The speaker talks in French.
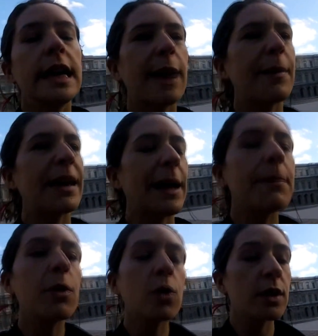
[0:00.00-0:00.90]
Et après, il y
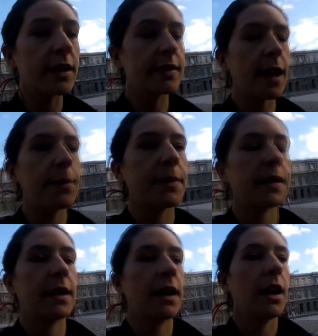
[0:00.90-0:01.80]
a beaucoup d'étapes
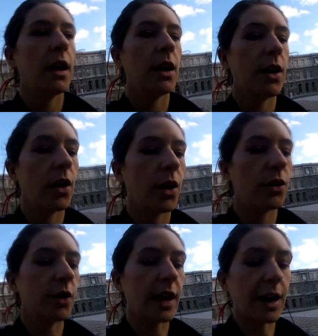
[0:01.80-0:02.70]

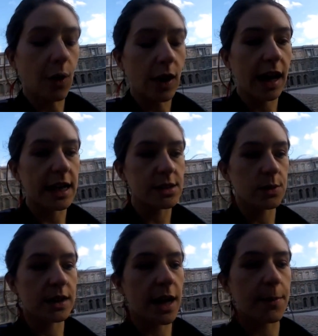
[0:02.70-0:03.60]
euh, dans la
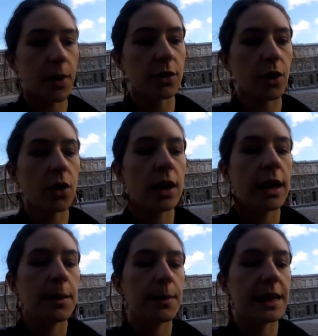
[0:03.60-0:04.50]
co-création qui est important,
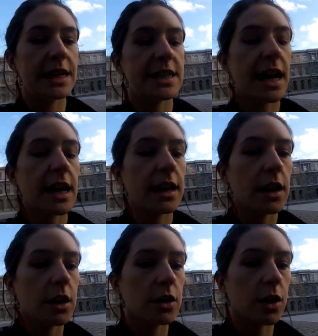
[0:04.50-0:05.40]
mais déjà
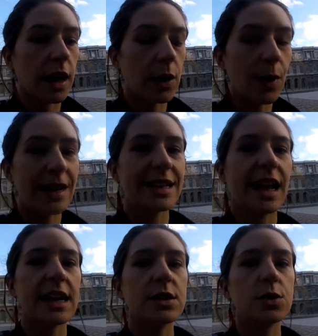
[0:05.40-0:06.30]
dans la loi
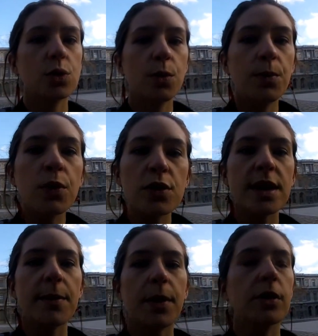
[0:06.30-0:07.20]
d'attraction, le
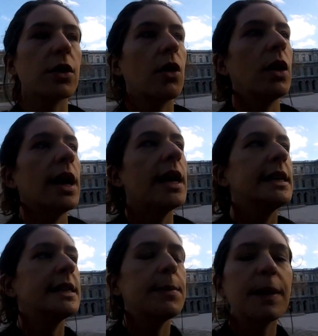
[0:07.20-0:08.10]
plus important,
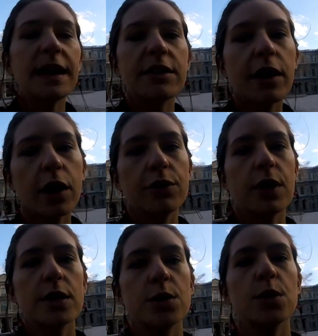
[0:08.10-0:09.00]
c'est pas d'avoir une
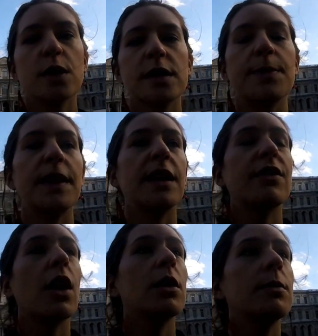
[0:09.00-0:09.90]
voiture, c'est pas
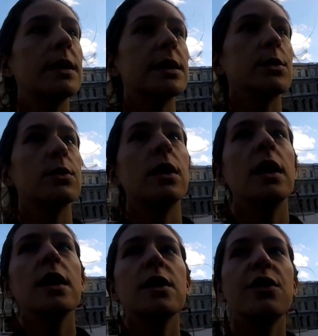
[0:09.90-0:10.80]
d'avoir une maison,
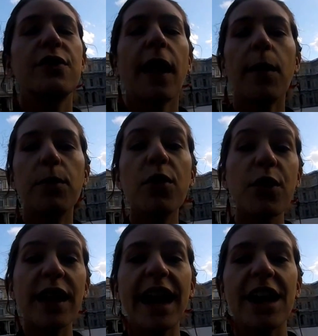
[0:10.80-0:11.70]
de faire un beau
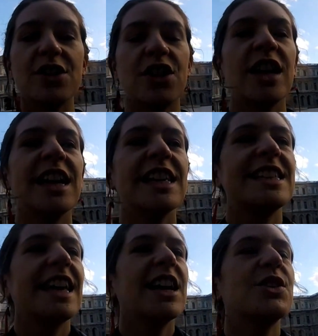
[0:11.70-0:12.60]
voyage.
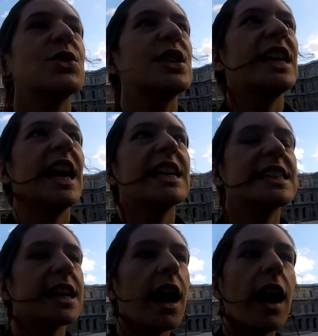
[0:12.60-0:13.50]
C'est quelque chose qui est
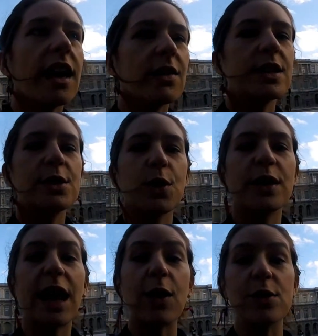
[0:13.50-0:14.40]
extra et on est
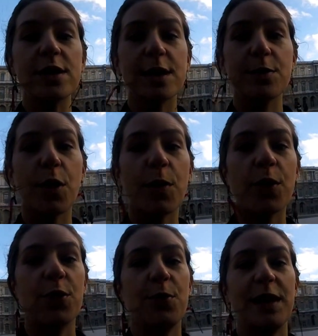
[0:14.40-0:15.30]
sur Terre aussi pour
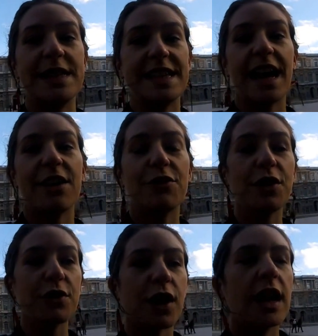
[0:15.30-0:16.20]
prendre du plaisir à
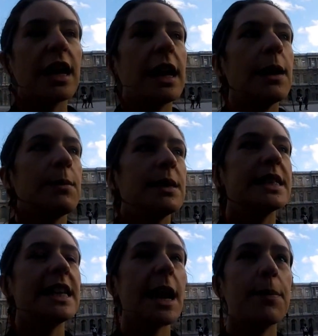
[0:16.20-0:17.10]
vivre. Mais
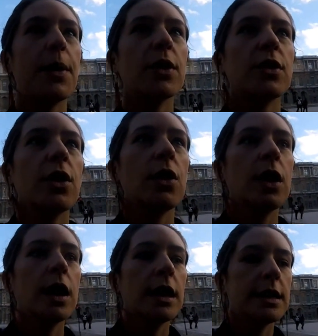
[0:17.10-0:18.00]
ce qui est important,
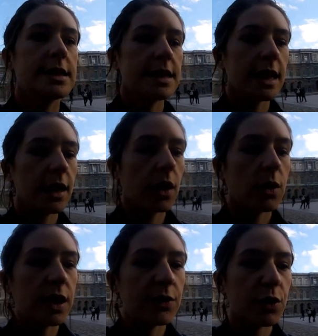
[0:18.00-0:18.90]
c'est
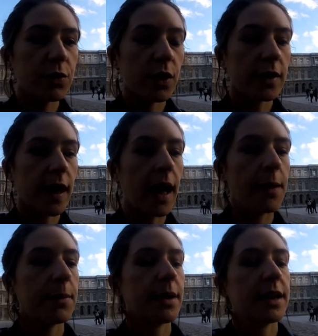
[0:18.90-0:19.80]
au niveau de votre
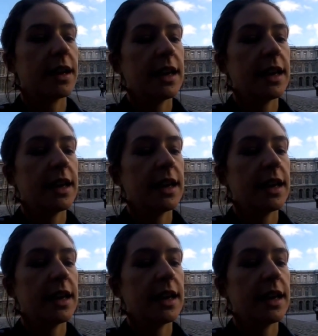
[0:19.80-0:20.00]
âme.